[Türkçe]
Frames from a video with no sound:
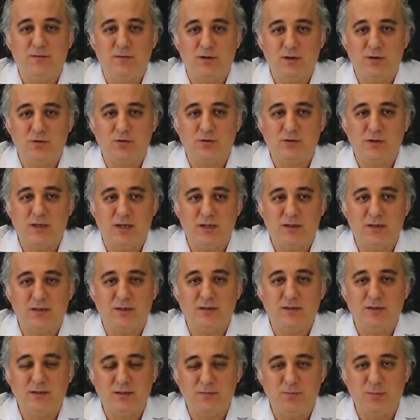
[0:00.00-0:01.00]
Varikosel
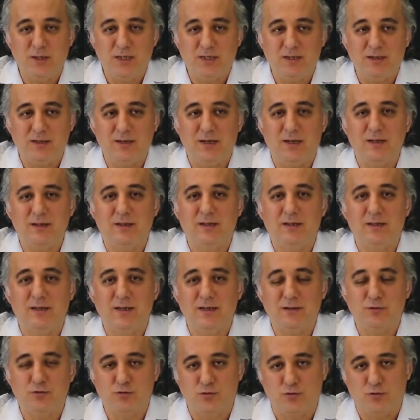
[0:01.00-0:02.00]
tanısı
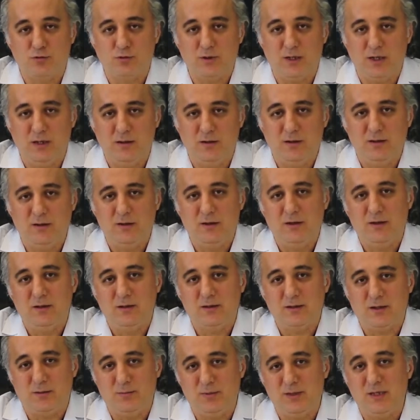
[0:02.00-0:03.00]
belirlendikten sonra
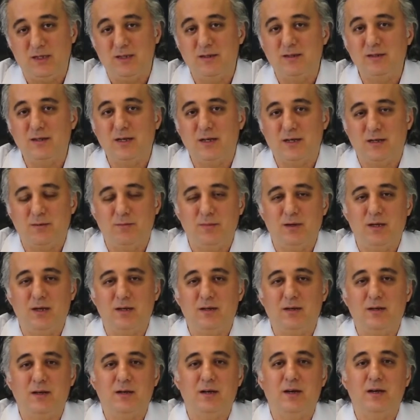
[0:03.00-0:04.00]
tabii ki direkt
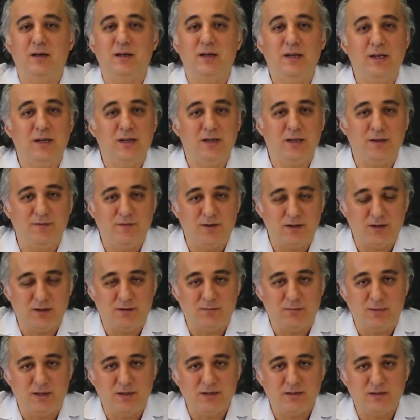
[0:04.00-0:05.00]
ameliyat kararı
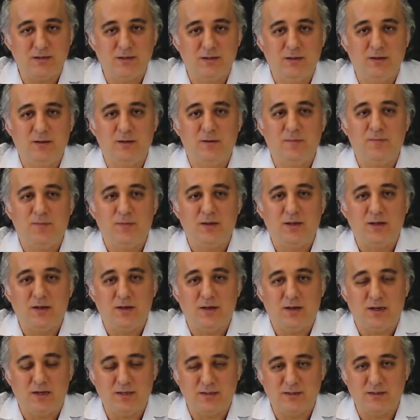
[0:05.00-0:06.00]
verilmez
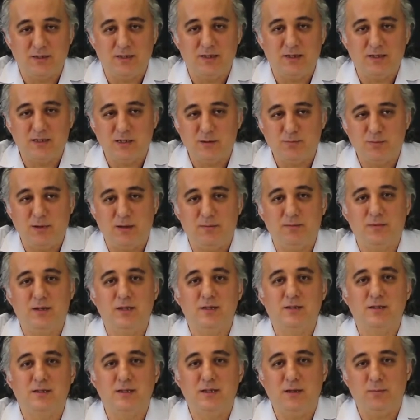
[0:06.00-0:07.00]
hastaya sperm
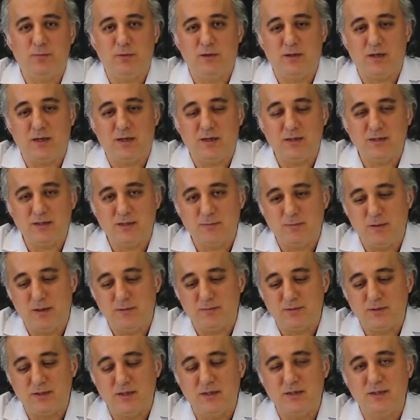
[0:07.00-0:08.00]
testi yapılarak
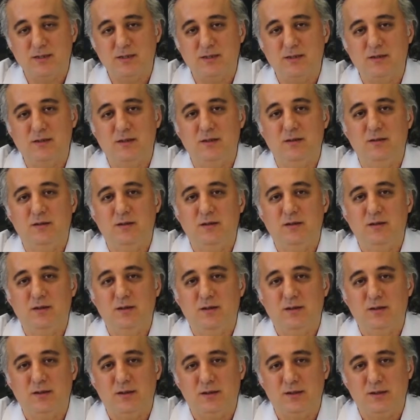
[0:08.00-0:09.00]
sperm sayısının
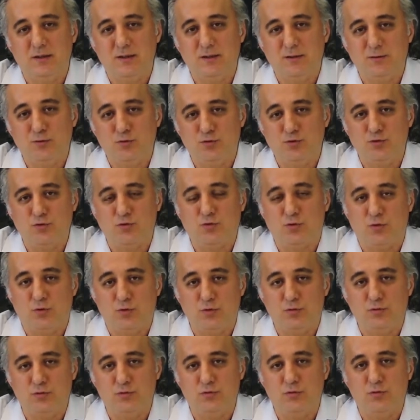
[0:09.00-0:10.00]
e, düşük
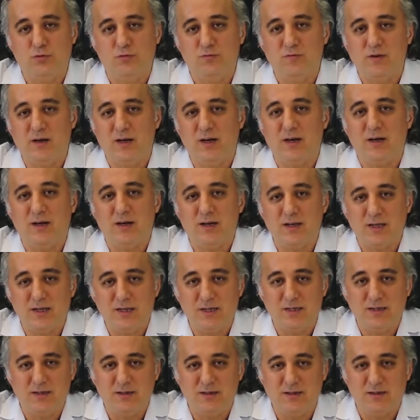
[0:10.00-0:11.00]
olduğu veya
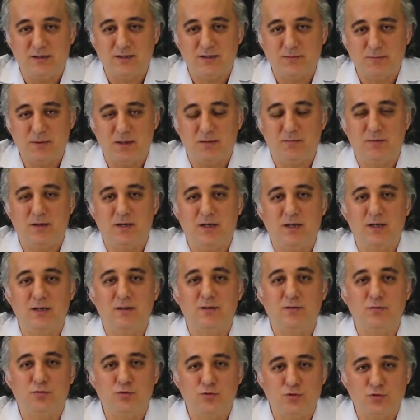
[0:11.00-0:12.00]
hareketinin, sperm
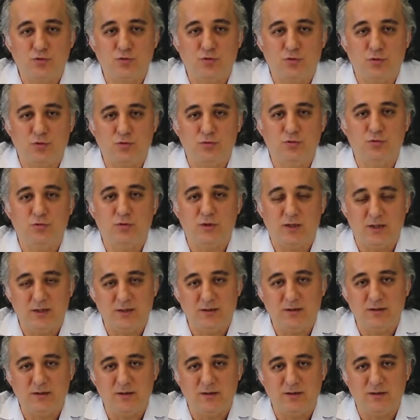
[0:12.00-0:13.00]
hareketinin düşük olduğu
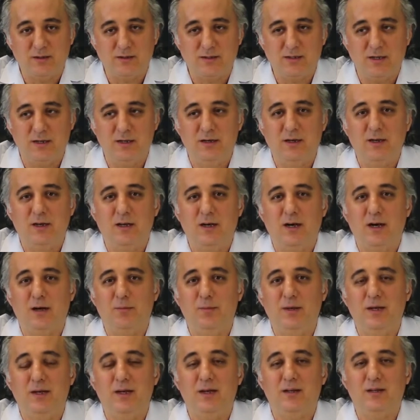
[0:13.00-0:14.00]
kanıtlanırsa
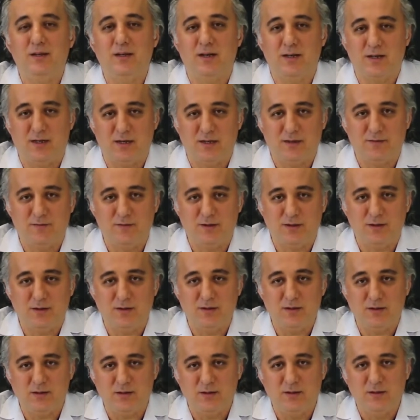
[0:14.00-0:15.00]
ameliyat kararı
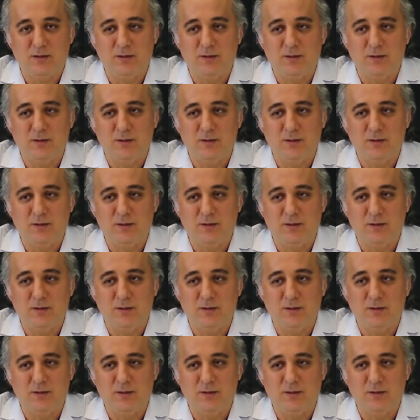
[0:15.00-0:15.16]
verilir.